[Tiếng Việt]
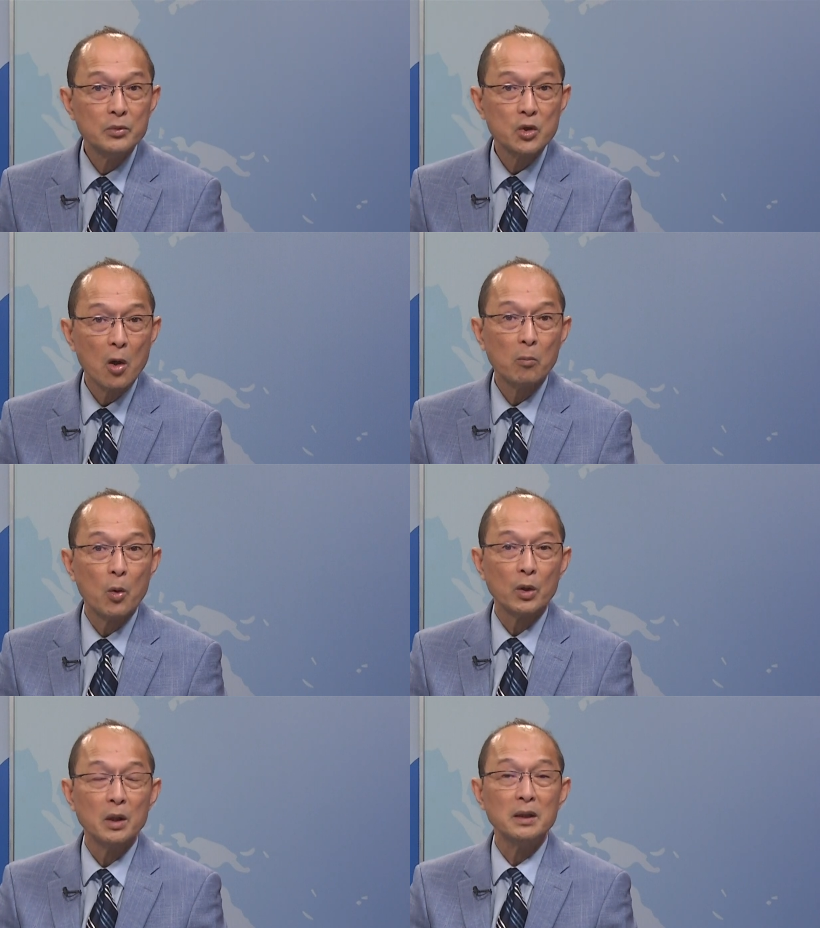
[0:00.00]
cho
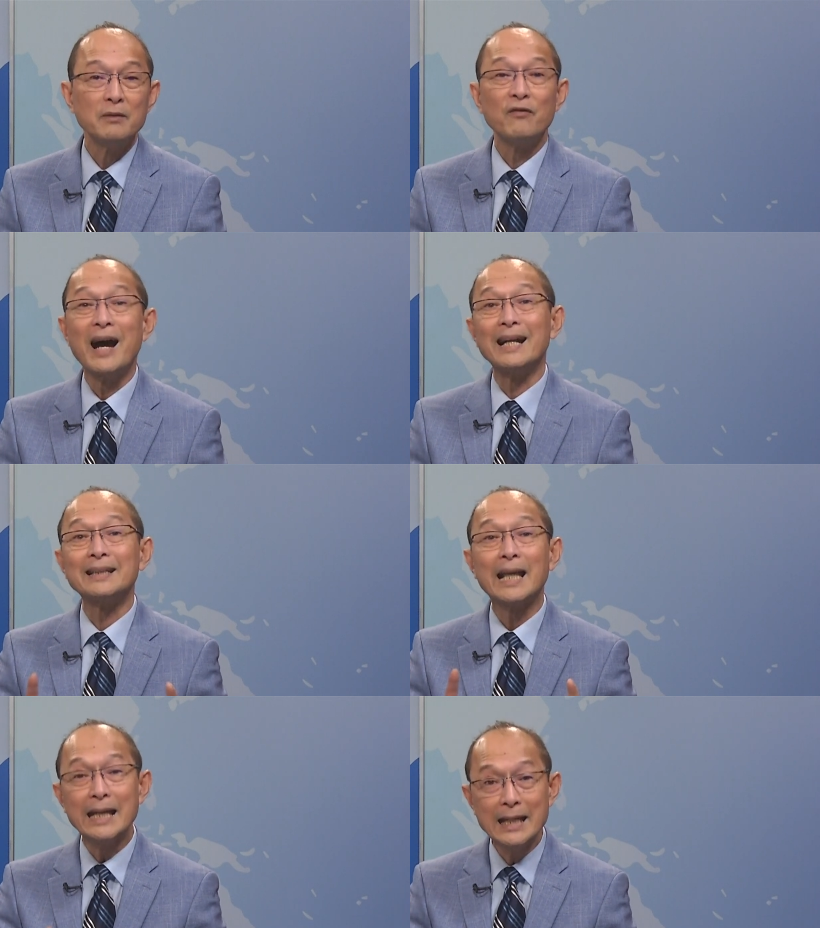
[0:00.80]
một lượng vàng
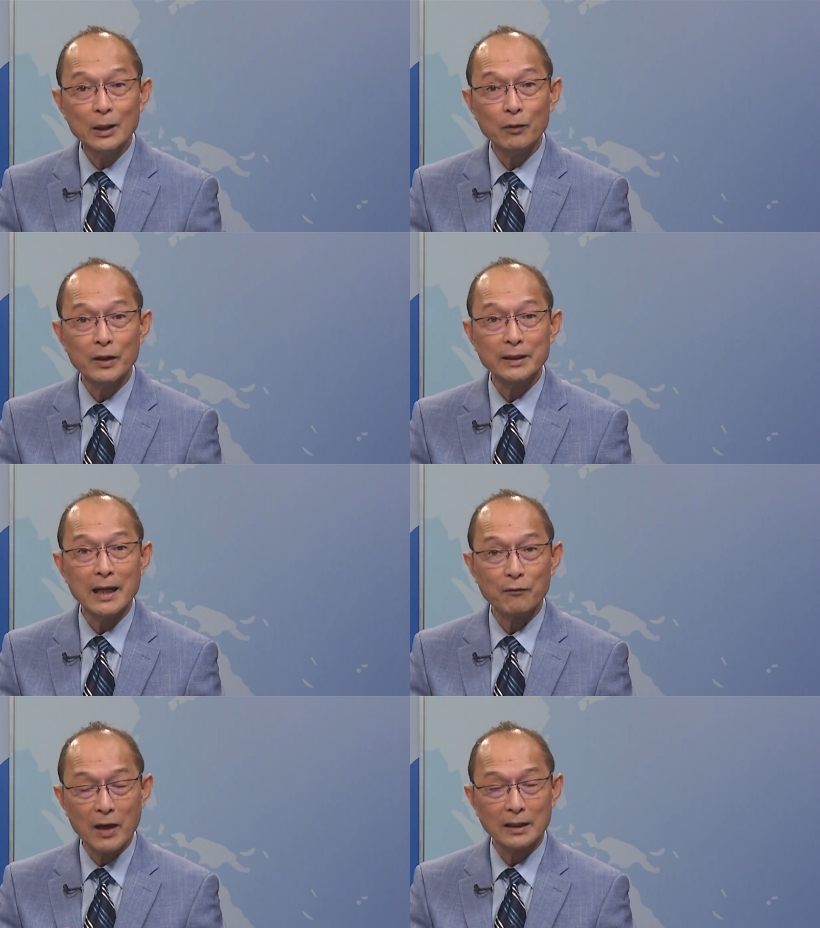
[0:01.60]
tây quý vị
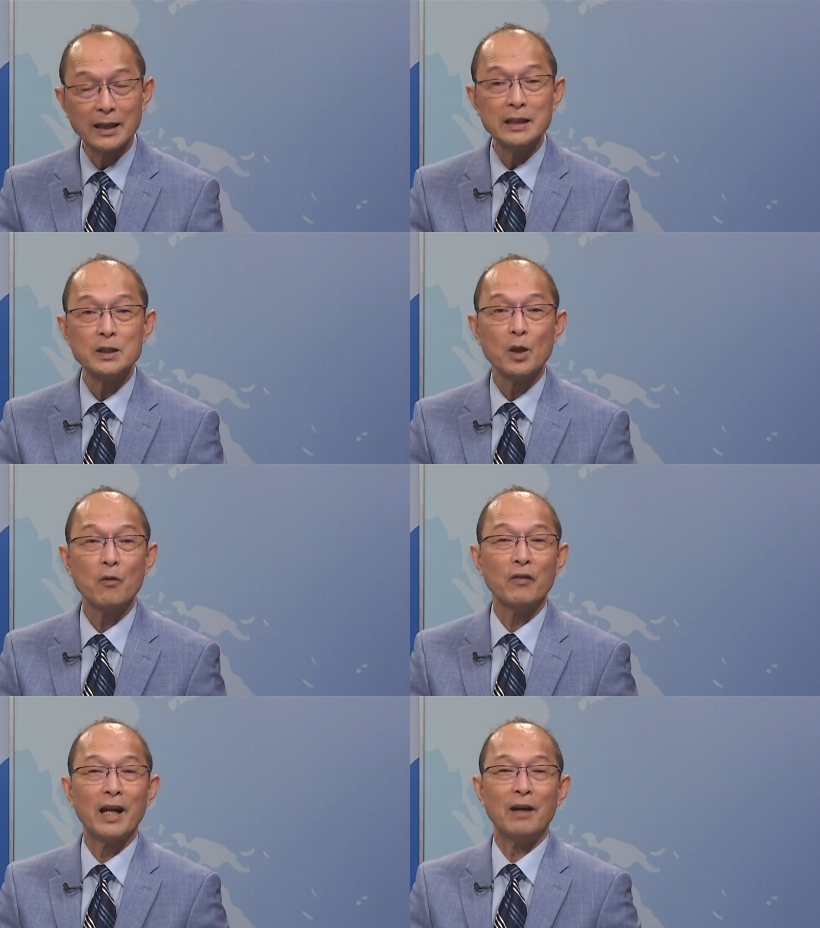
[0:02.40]
nha, vàng tây chứ
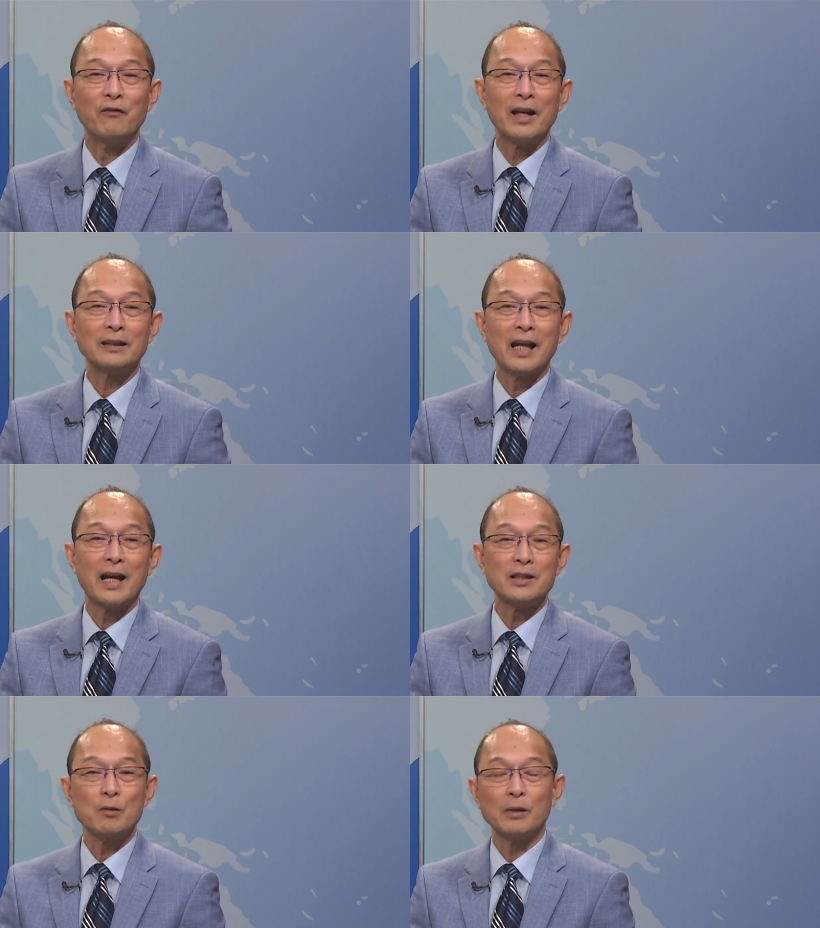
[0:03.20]
không phải là vàng
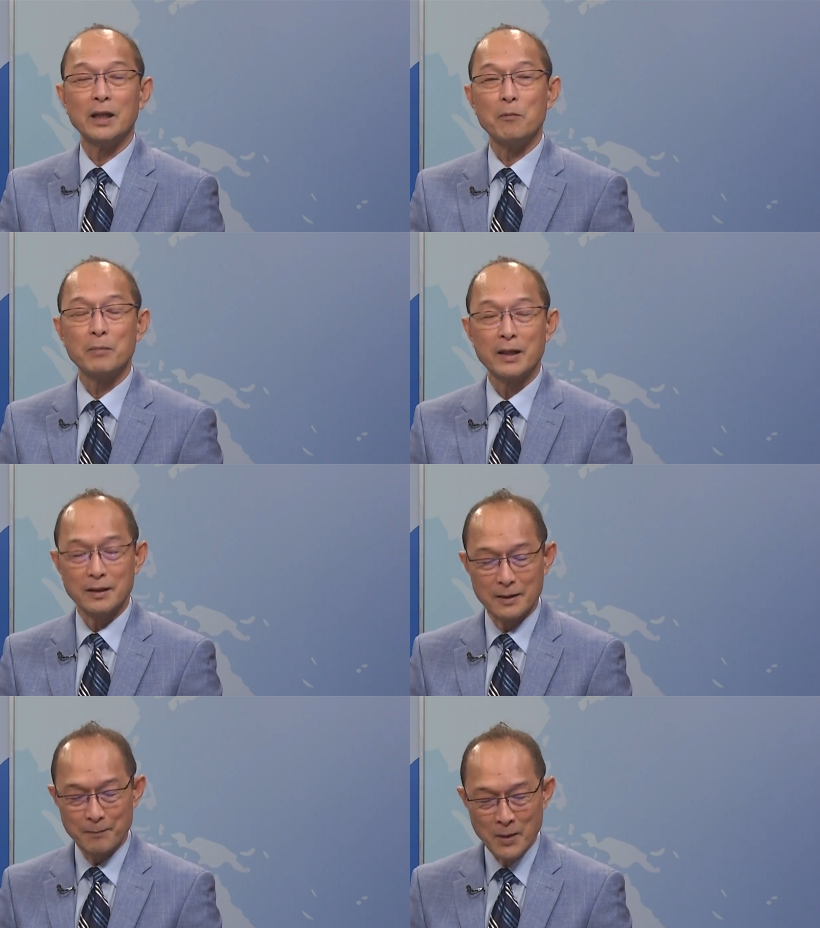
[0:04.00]
ta trong ngày hôm nay
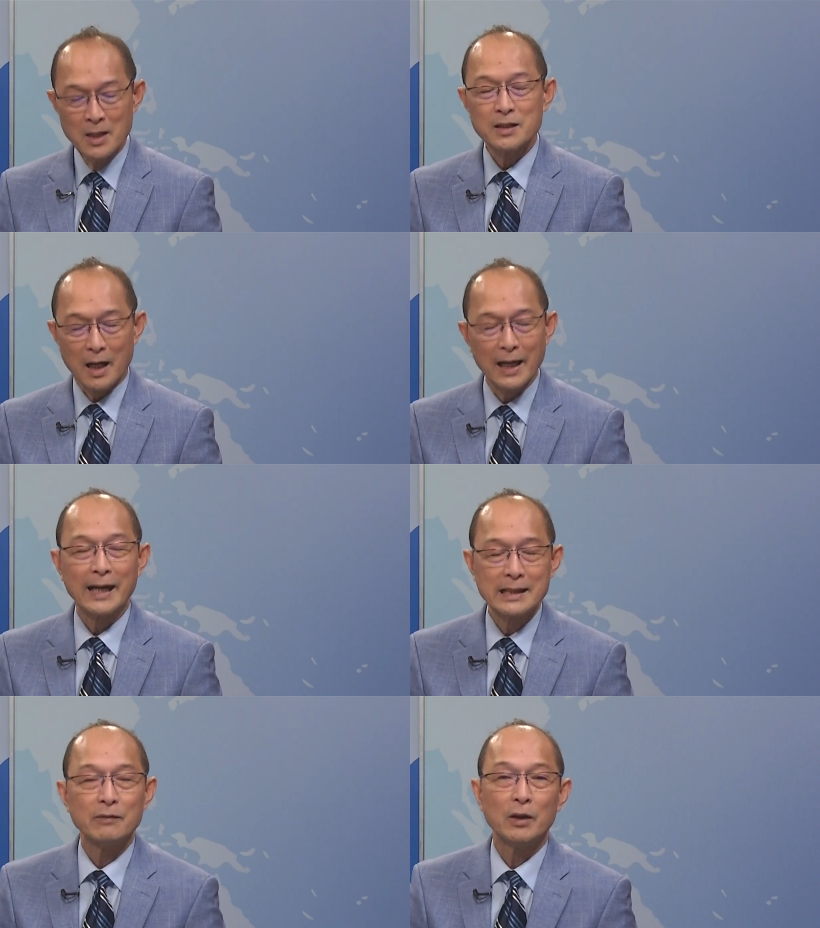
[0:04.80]
nữa. Trở lại
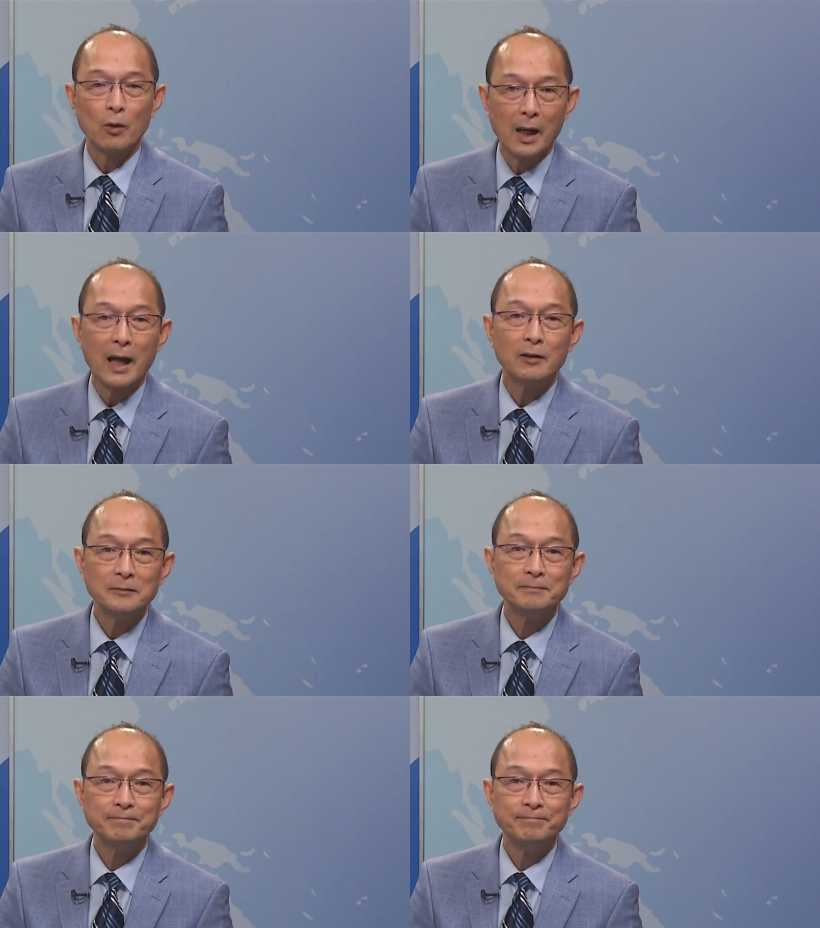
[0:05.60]
ngay sau phần quảng cáo.